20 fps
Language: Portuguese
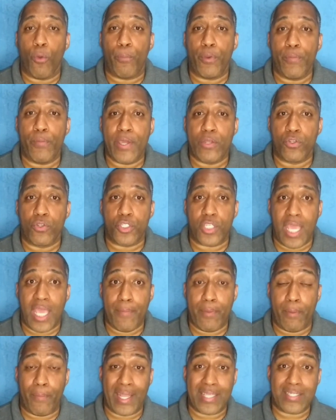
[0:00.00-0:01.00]
o primeiro
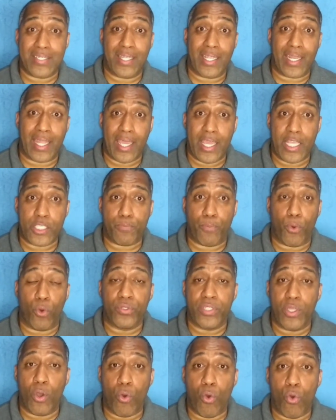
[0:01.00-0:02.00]
jab, a brasileira
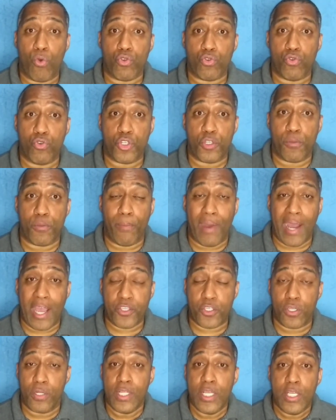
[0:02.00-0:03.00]
respondeu com um chute
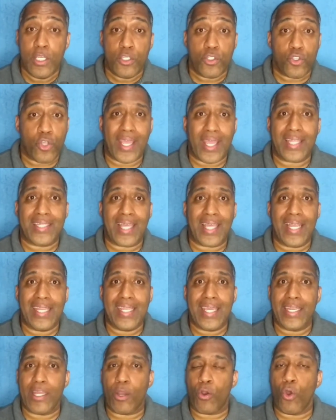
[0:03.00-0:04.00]
baixo, só que a
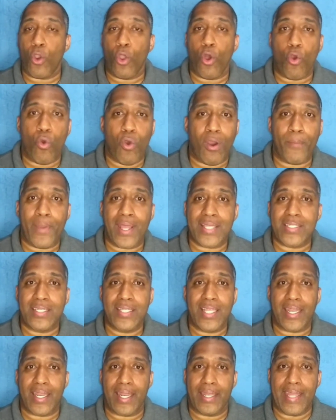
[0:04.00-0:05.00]
italiana colocou a
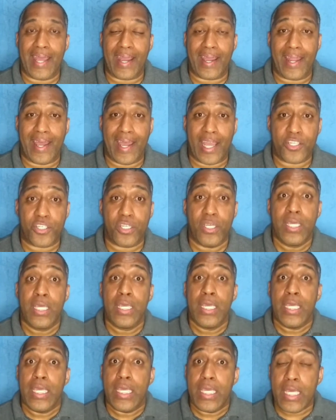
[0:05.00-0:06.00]
brasileira na grade
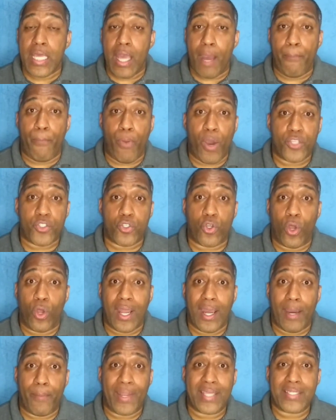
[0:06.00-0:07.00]
e após
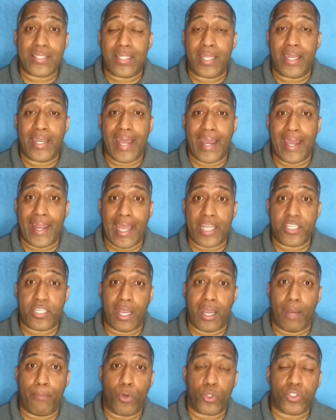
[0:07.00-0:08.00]
colocar a brasileira na grade,
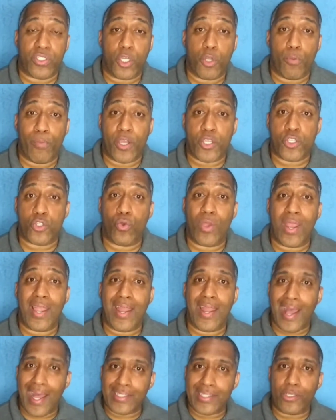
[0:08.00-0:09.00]
acabou dando uma
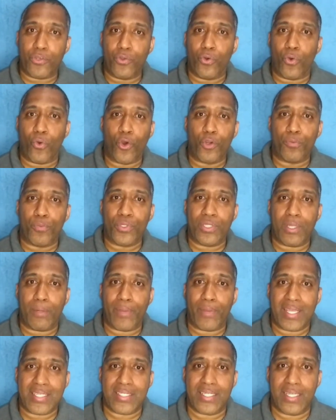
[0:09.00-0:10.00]
joelhada no corpo da
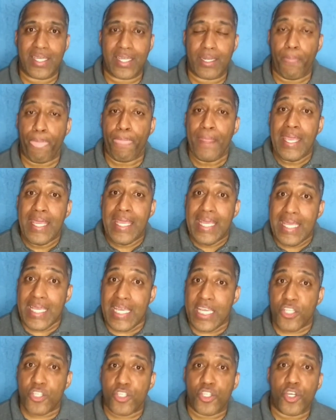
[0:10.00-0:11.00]
brasileira
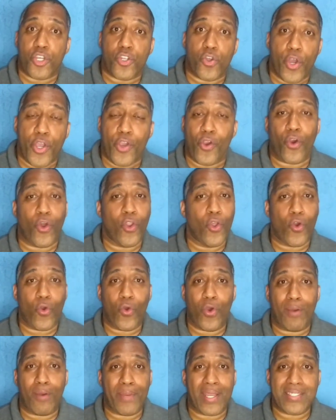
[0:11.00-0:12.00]
e girou e
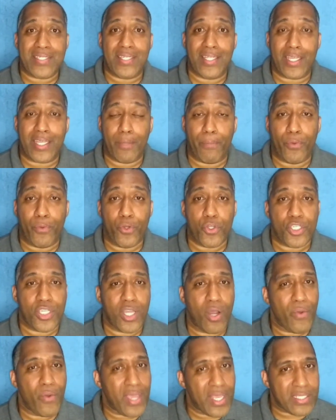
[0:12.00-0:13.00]
colocou a brasileira para o
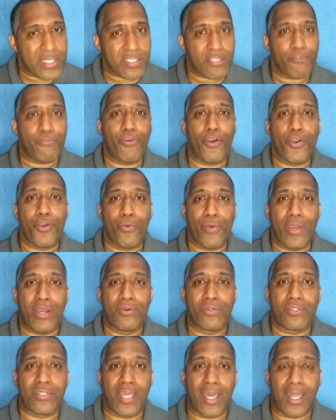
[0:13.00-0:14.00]
chão. Esse foi o
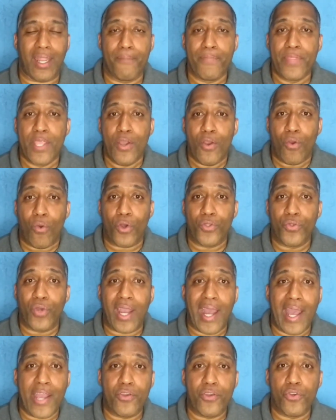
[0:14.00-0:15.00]
erro dela. Quando
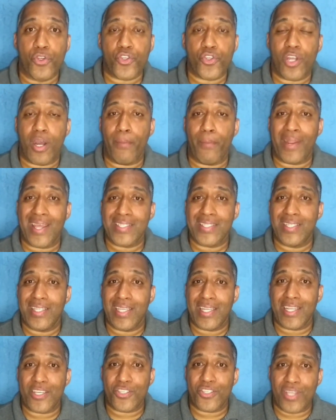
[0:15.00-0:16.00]
caiu no chão, a
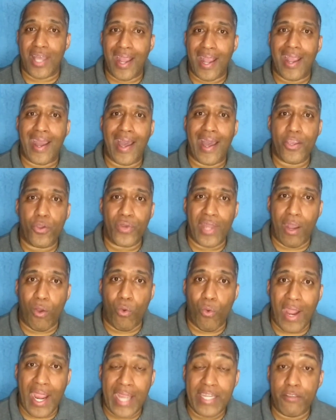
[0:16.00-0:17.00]
brasileira já caiu na
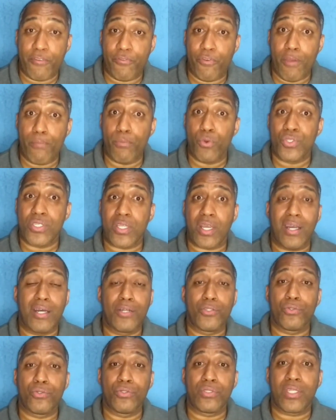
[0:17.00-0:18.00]
guarda e foi
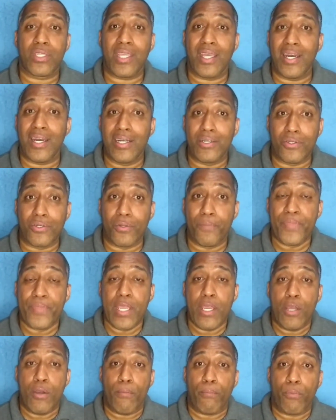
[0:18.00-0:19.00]
buscando o triângulo.
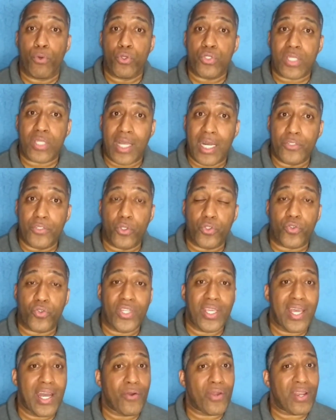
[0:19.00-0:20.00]
Buscando o
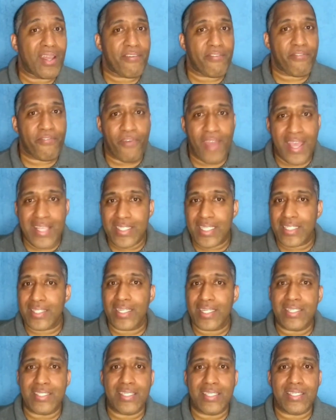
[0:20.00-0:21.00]
triângulo, ela fez a
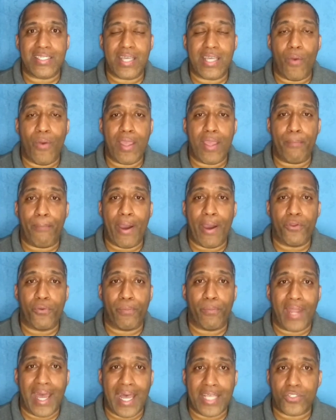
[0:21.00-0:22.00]
transição aí para o
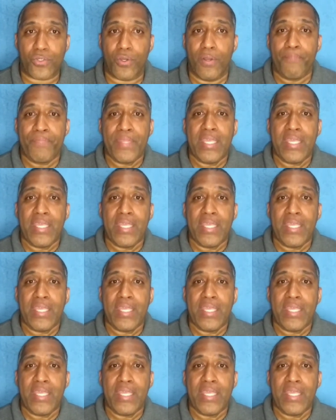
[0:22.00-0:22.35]
braço